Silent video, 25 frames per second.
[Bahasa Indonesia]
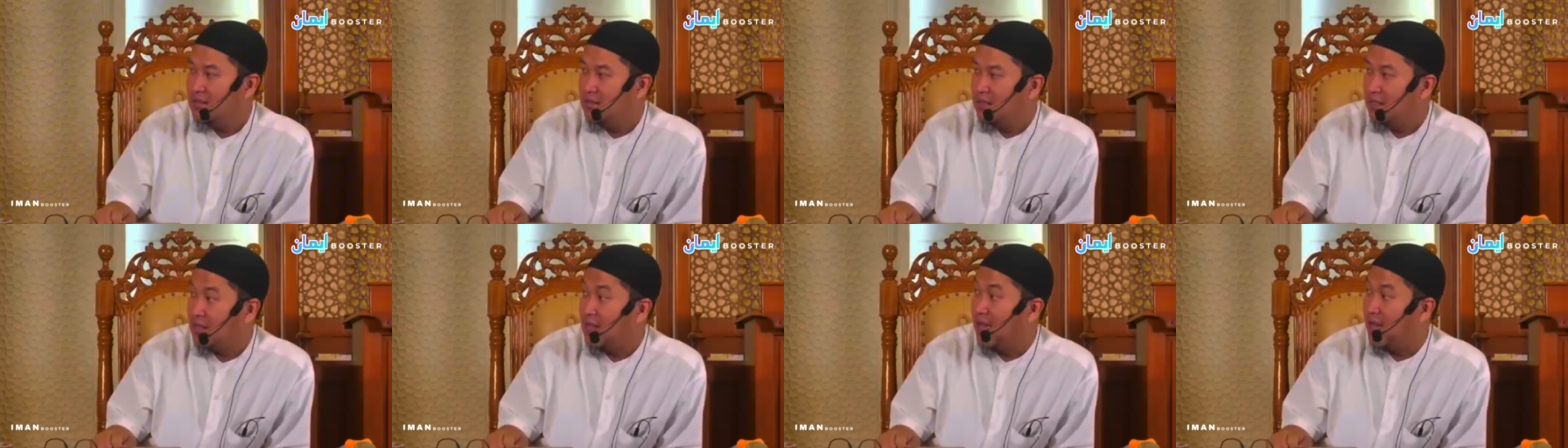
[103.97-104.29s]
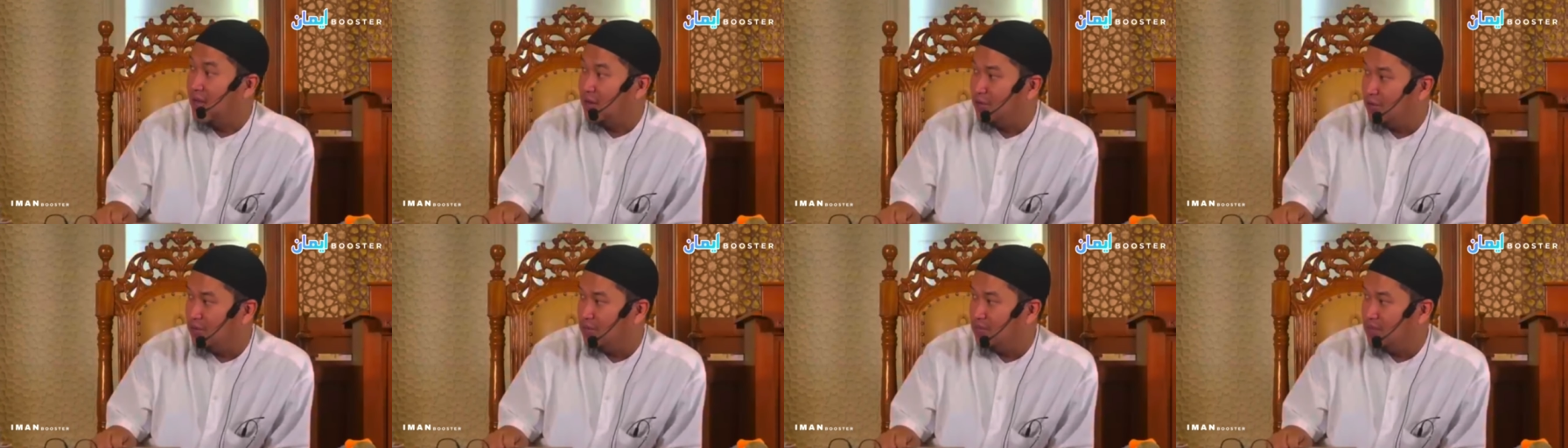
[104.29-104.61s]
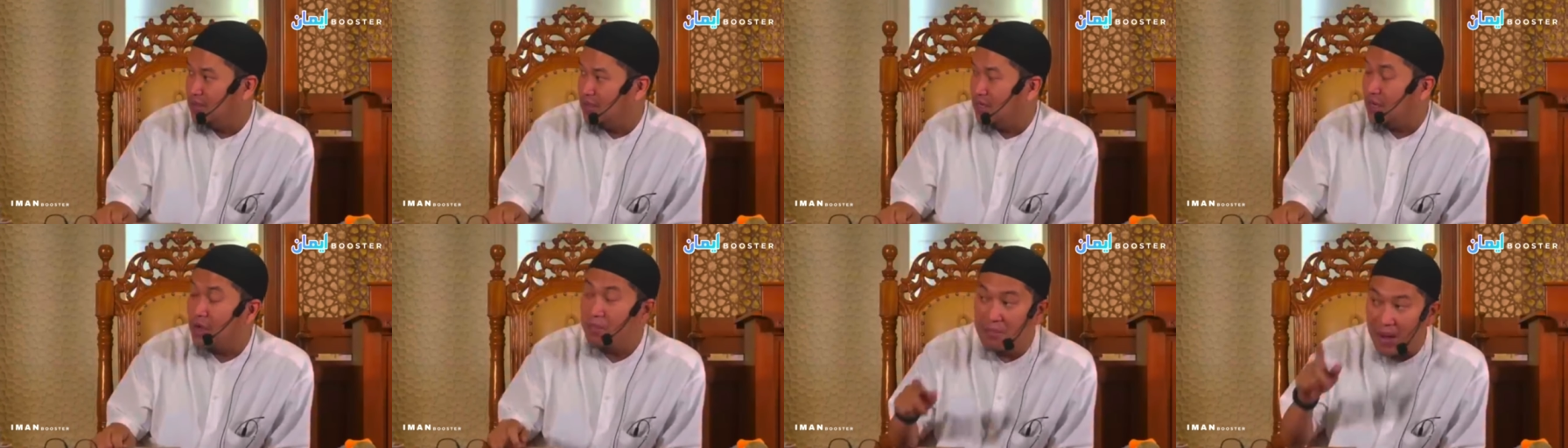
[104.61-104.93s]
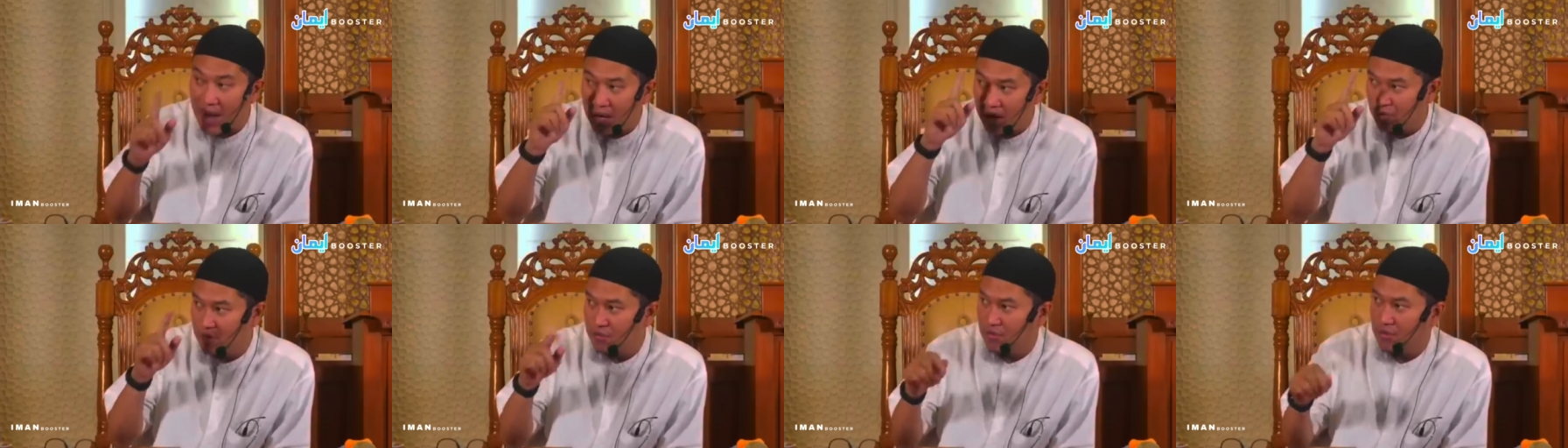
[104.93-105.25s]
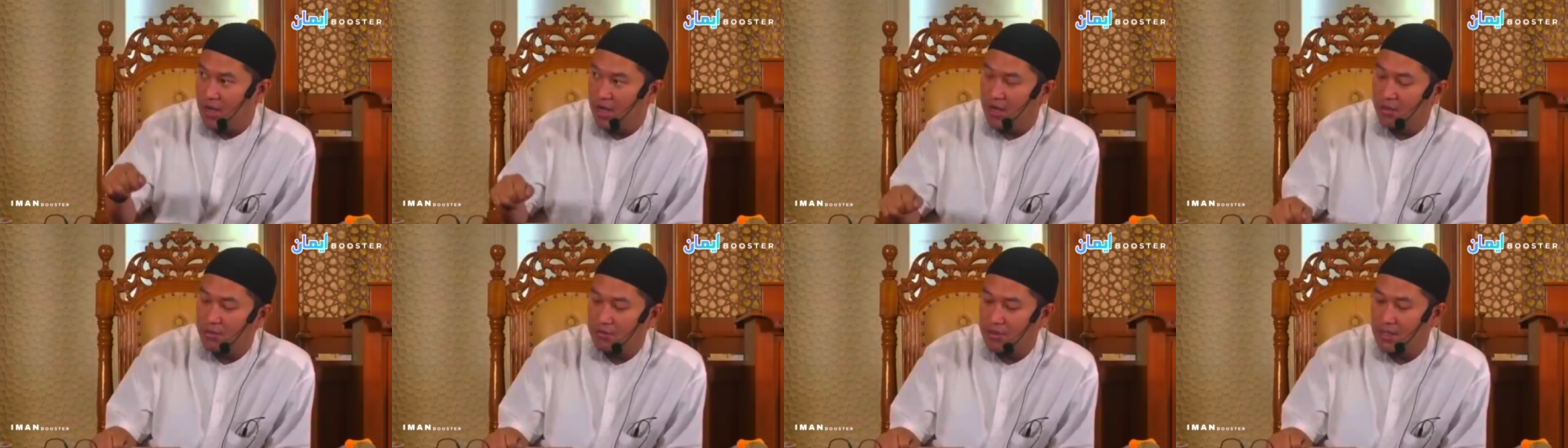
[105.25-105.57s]
Garut, ke Bandung
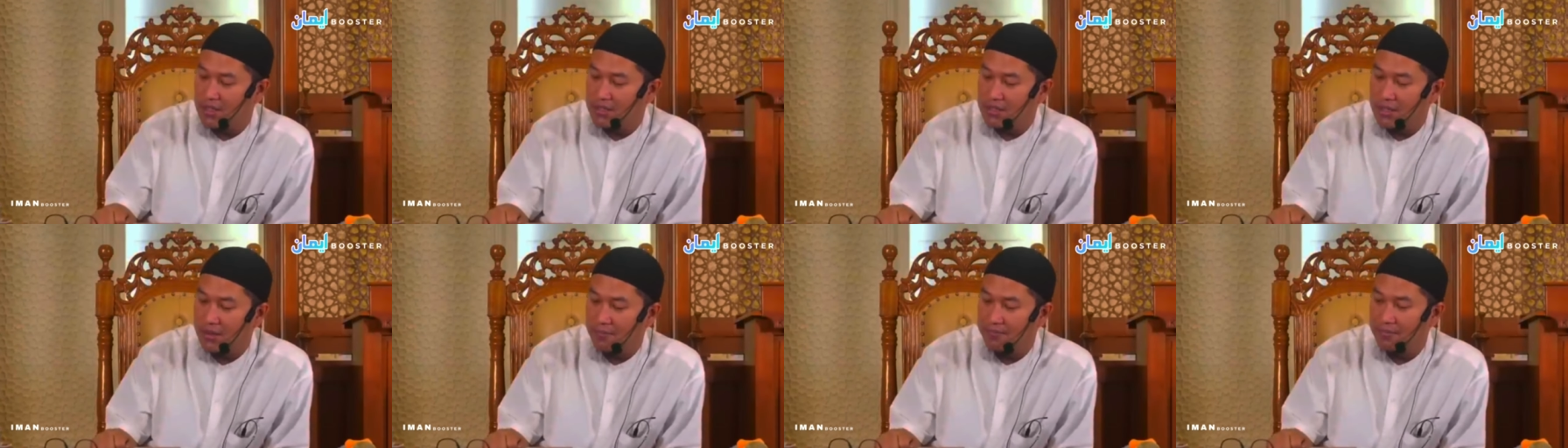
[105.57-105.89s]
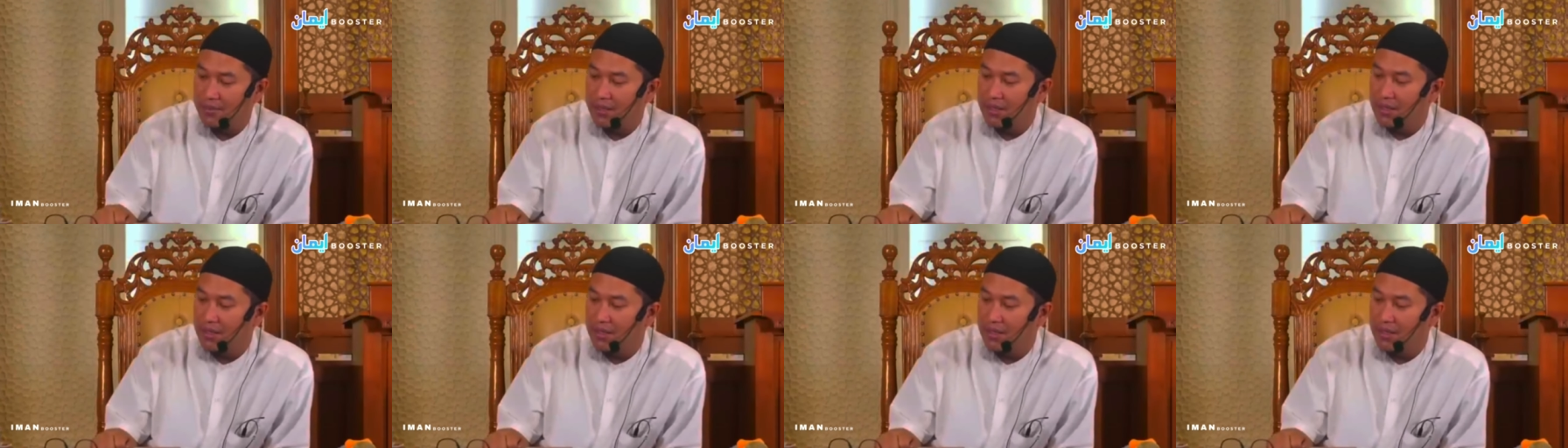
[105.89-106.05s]
lah dua jam.